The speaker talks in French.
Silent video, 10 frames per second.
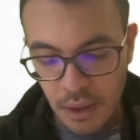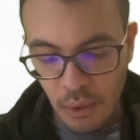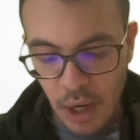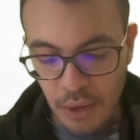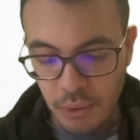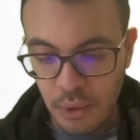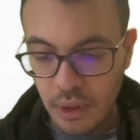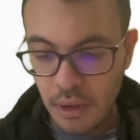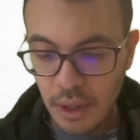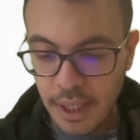voilà, donc
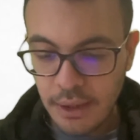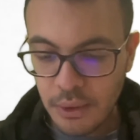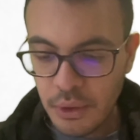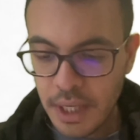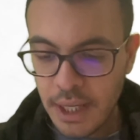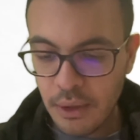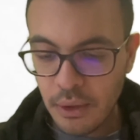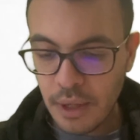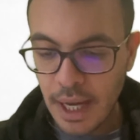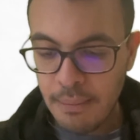étant donné
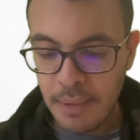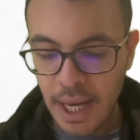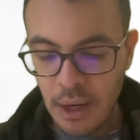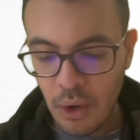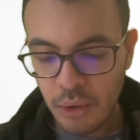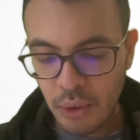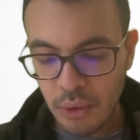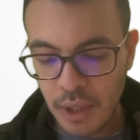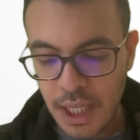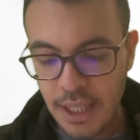que m est l'ordre
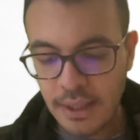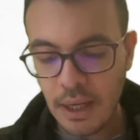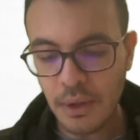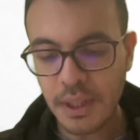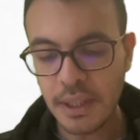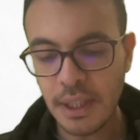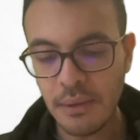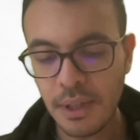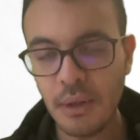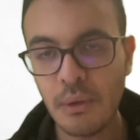de x, alors ça
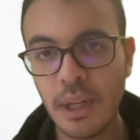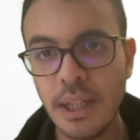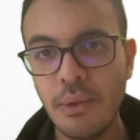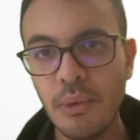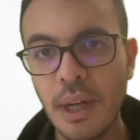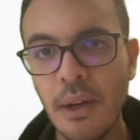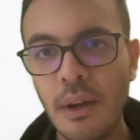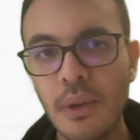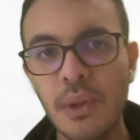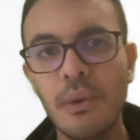signifie, on l'a dit tout à
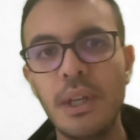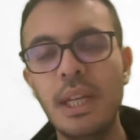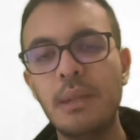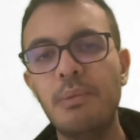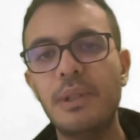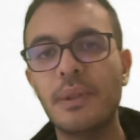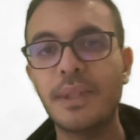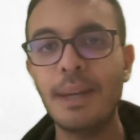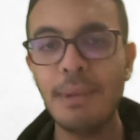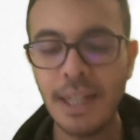l'heure, que x puissance
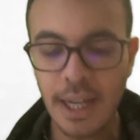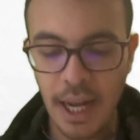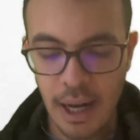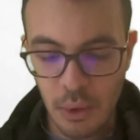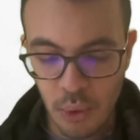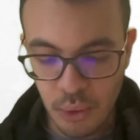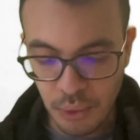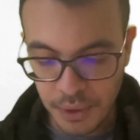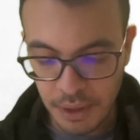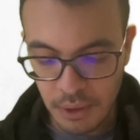m est égal à e.
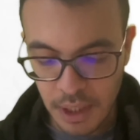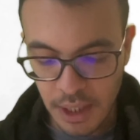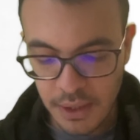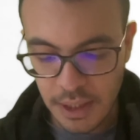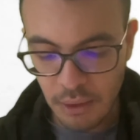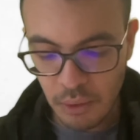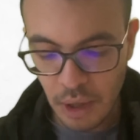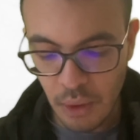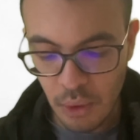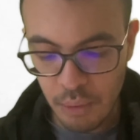Donc ça veut dire ici qu'on
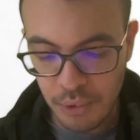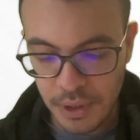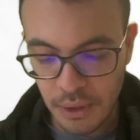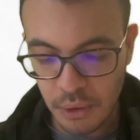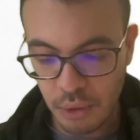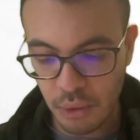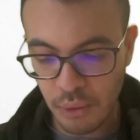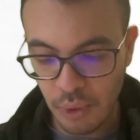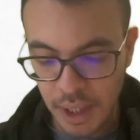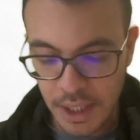a e puissance q
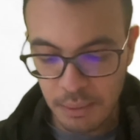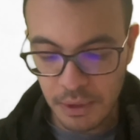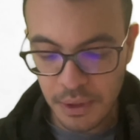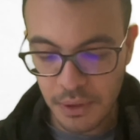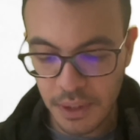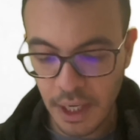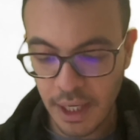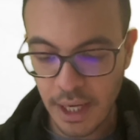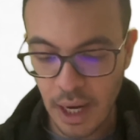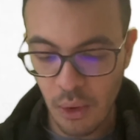fois x puissance r
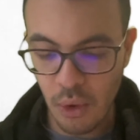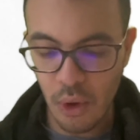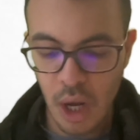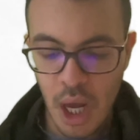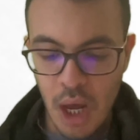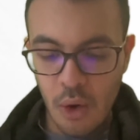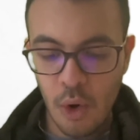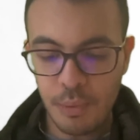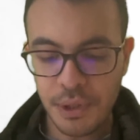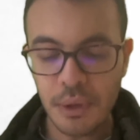égale e. e
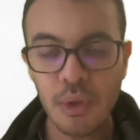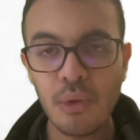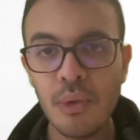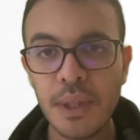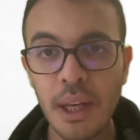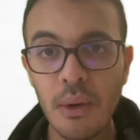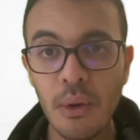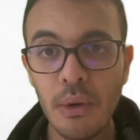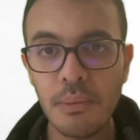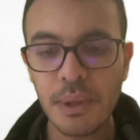puissance q c'est e,
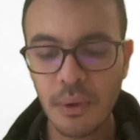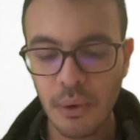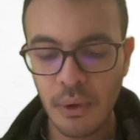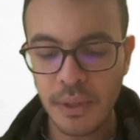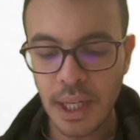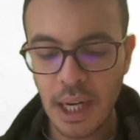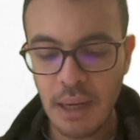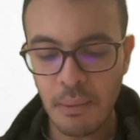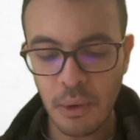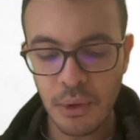puisque e c'est
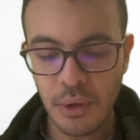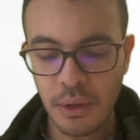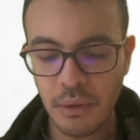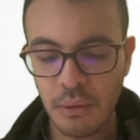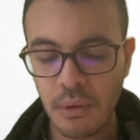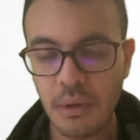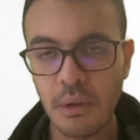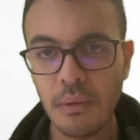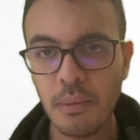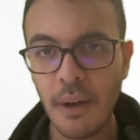l'élément neutre, donc
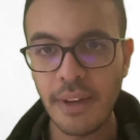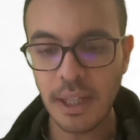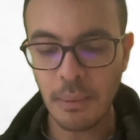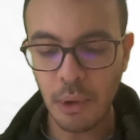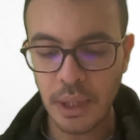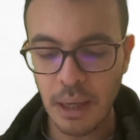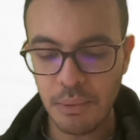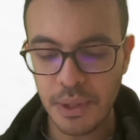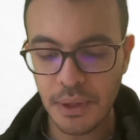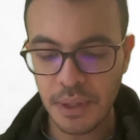euh, avec n'importe quelle
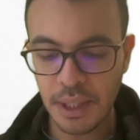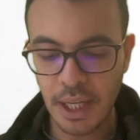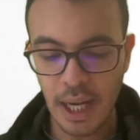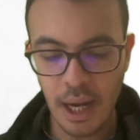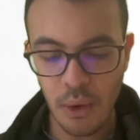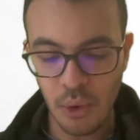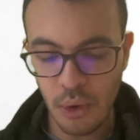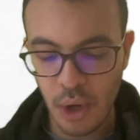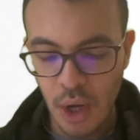puissance est égal à e.